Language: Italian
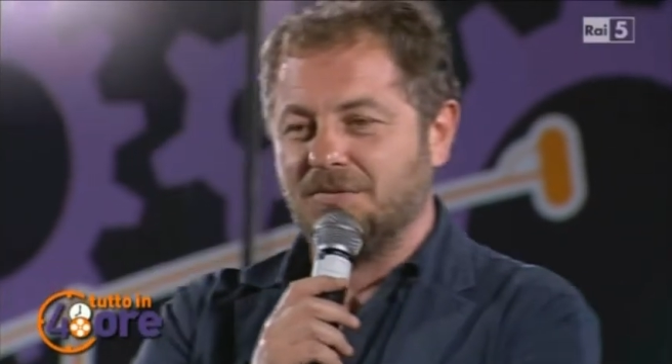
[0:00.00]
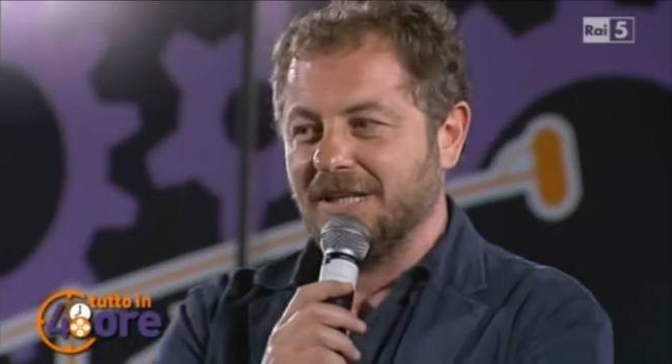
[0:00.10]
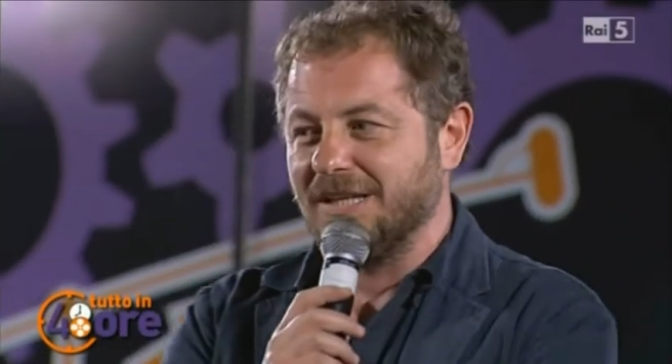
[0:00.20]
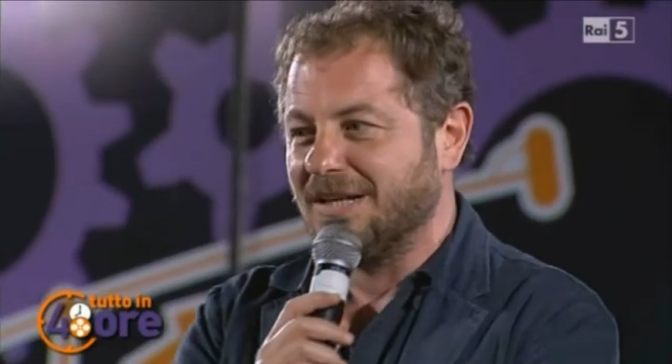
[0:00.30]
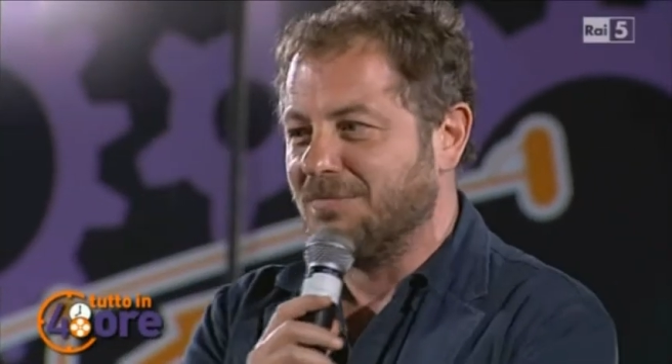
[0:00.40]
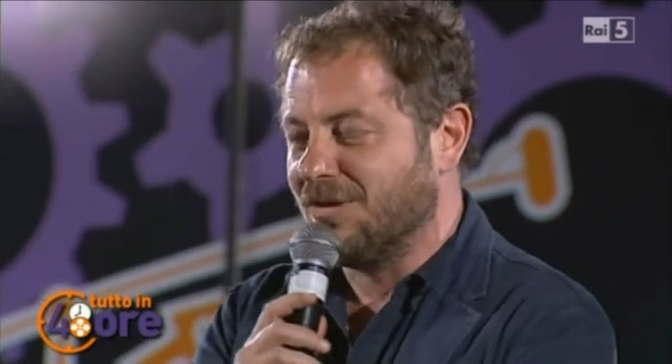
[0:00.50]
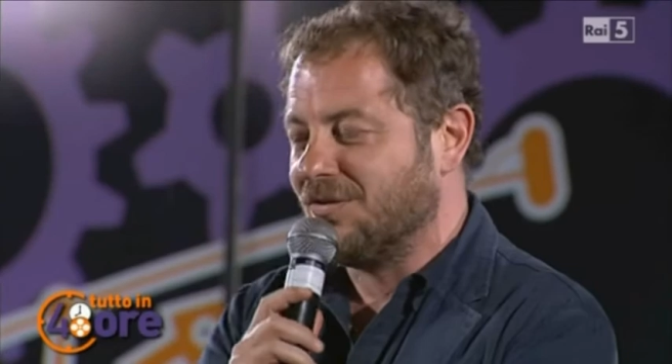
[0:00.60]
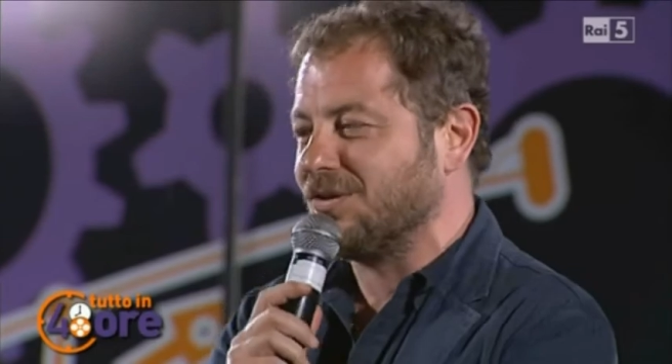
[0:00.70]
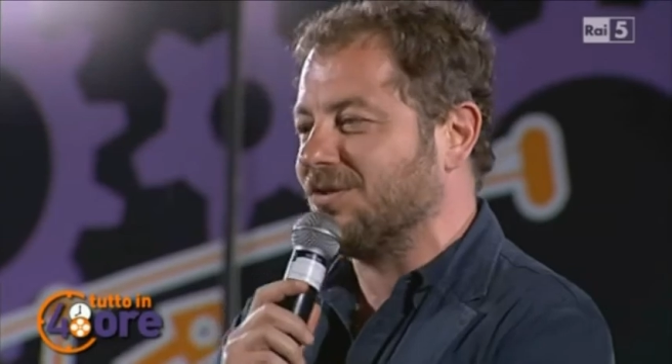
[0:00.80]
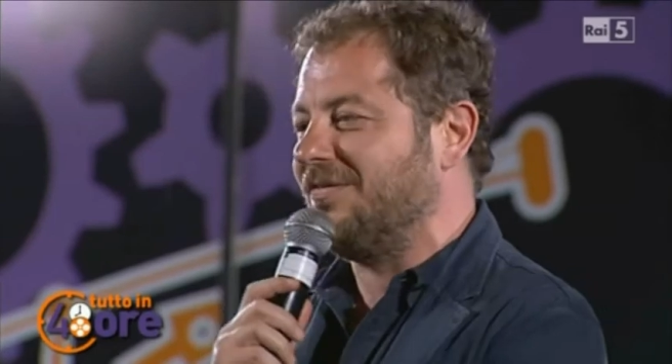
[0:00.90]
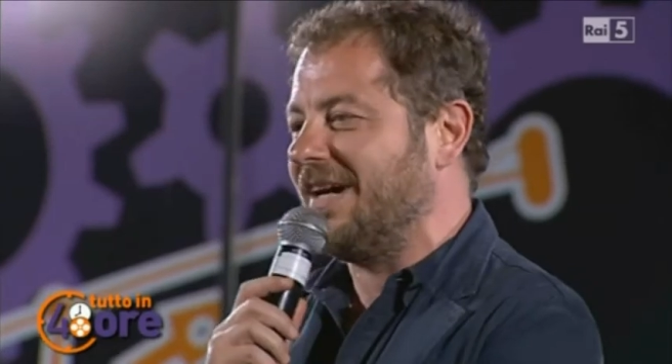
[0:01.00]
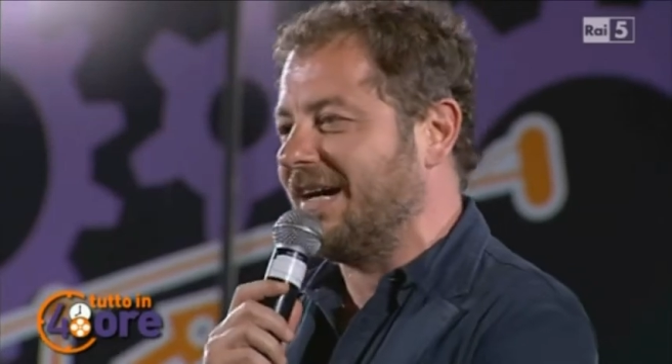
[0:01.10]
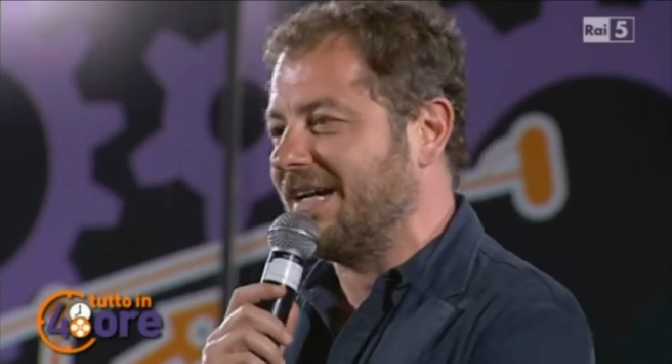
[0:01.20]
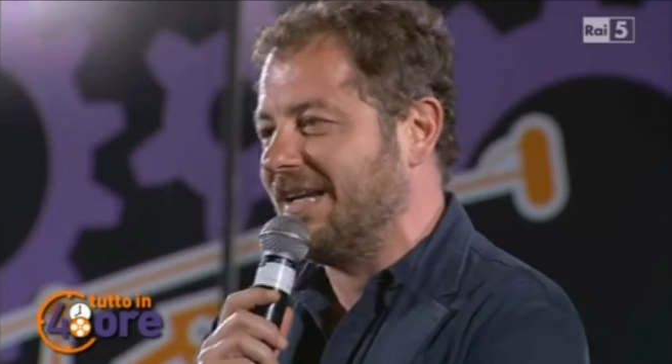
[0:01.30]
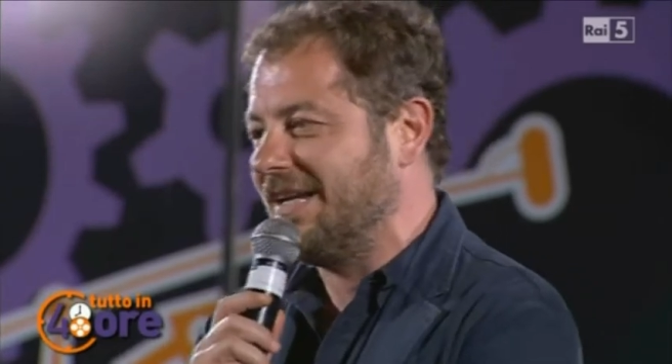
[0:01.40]
Quindi il mio voto va
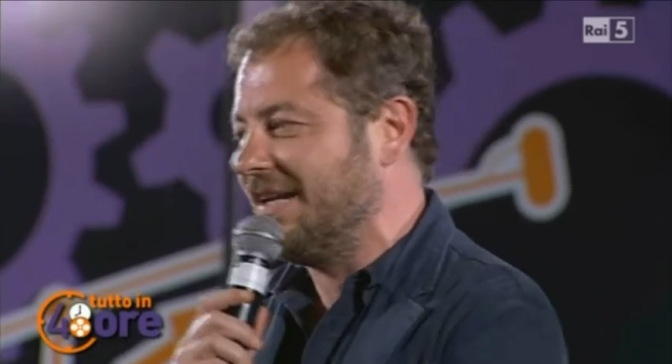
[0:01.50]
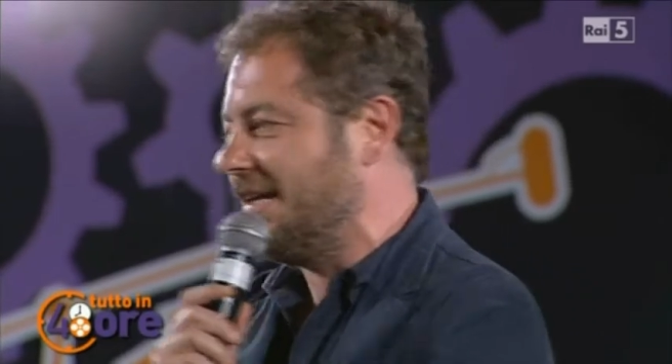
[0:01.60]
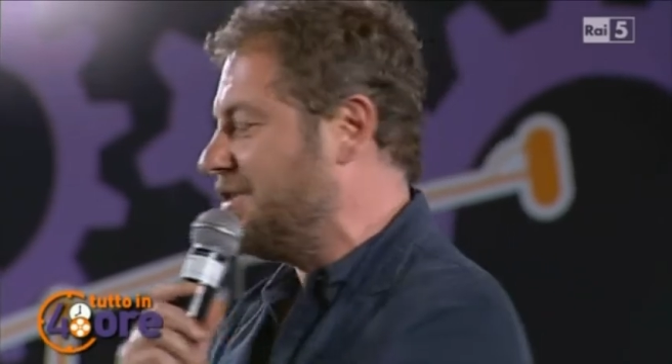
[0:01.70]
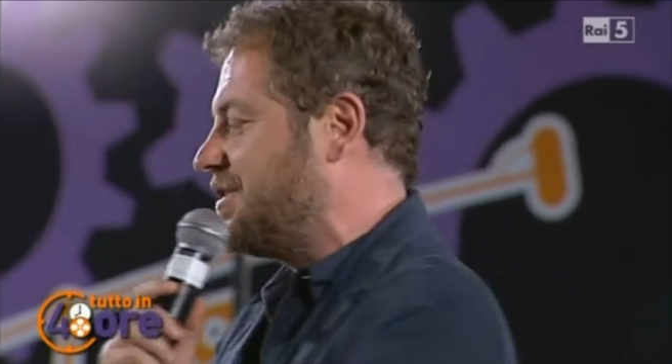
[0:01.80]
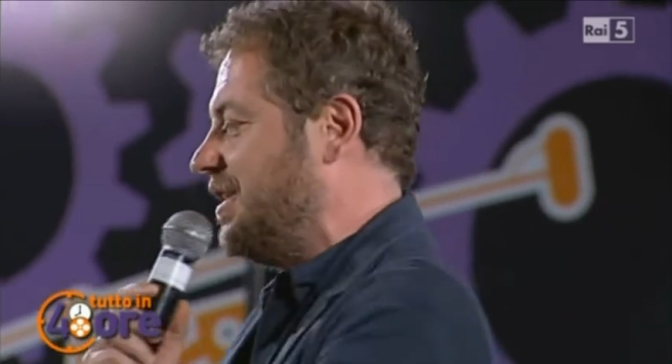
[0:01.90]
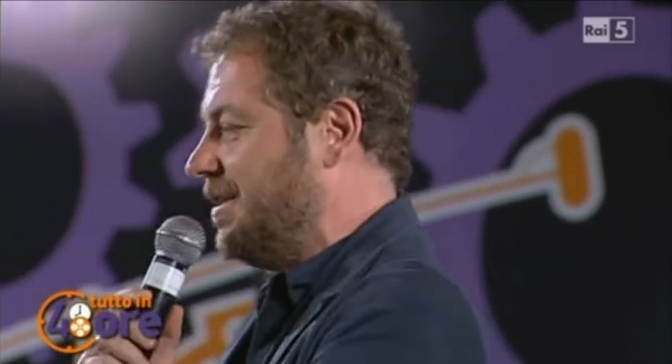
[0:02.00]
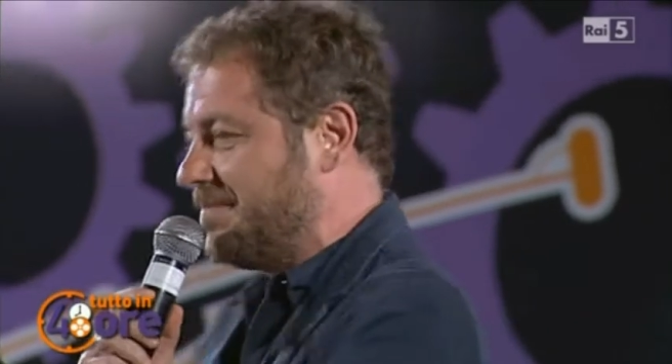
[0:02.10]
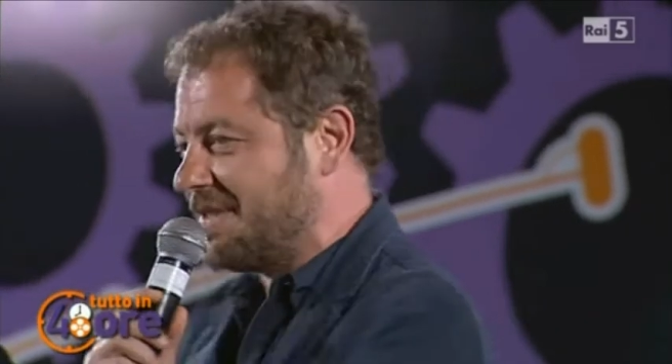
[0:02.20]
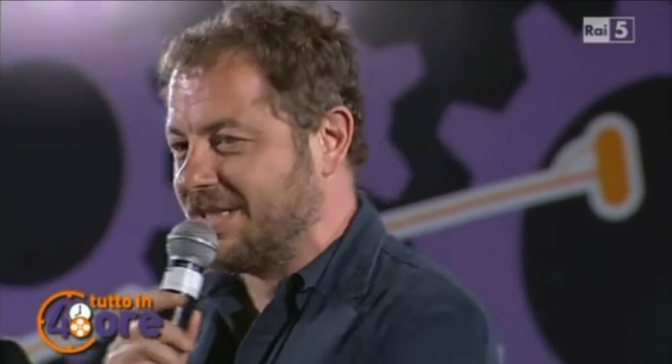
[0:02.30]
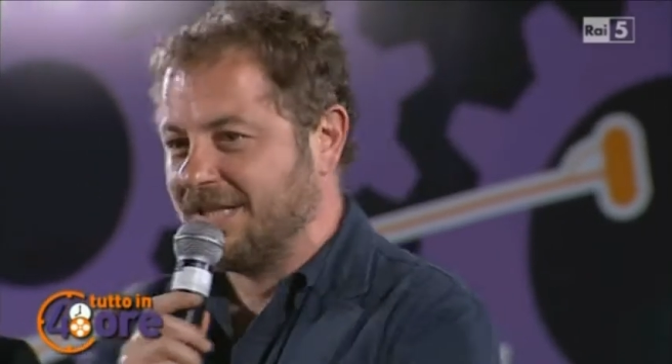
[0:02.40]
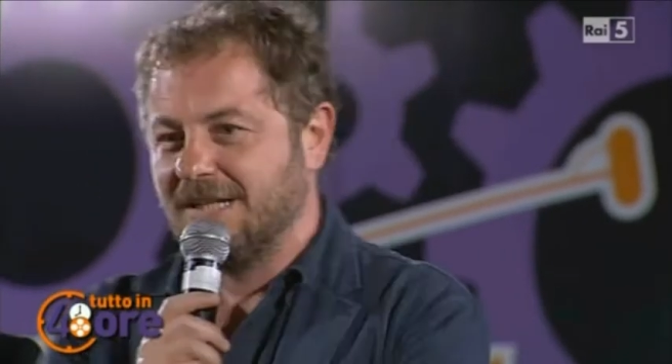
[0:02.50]
a Clean and Chips.